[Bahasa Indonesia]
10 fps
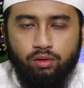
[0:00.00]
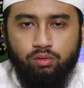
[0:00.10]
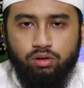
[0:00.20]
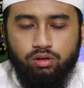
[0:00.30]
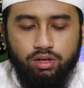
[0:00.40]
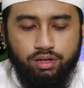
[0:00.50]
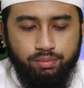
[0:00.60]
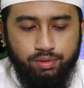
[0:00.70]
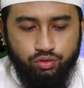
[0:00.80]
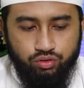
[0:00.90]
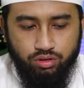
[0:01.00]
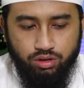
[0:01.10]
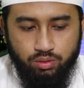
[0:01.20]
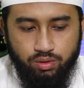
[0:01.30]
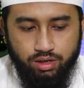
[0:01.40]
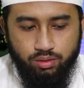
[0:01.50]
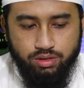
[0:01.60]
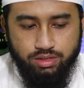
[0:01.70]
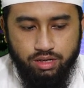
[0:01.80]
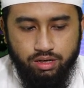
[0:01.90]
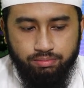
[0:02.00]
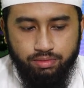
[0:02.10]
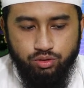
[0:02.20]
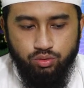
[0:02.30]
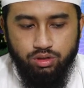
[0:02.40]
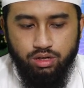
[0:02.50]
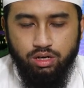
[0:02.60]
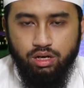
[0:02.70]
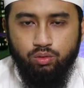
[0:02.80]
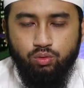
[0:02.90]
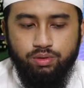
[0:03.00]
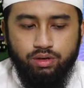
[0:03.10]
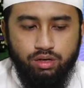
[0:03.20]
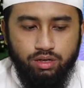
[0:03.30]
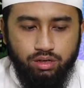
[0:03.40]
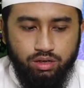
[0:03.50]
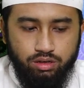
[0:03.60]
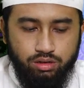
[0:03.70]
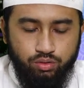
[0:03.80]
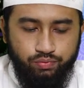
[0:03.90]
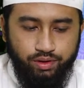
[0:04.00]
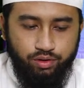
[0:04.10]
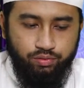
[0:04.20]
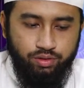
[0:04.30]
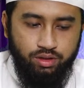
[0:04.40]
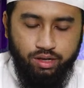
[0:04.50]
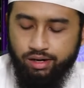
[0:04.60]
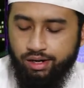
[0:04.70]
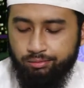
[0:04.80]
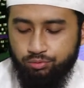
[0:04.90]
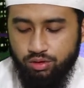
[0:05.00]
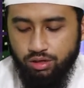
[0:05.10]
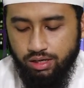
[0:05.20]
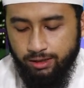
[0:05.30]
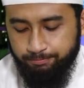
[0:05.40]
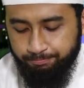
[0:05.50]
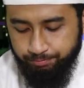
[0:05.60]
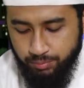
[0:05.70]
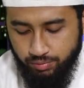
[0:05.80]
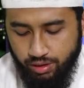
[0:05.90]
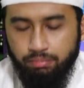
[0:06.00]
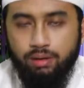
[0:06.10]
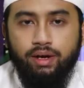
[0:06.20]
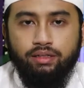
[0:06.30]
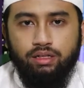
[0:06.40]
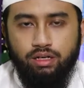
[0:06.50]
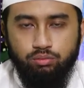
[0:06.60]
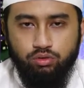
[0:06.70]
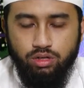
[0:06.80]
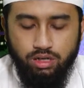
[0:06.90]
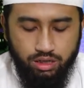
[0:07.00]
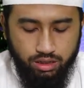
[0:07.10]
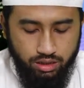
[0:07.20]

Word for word: وقال النبي صلى الله عليه وسلم من يرد الله به خيرا يفكر في الدين الحمد لله أما بعد الحمد لله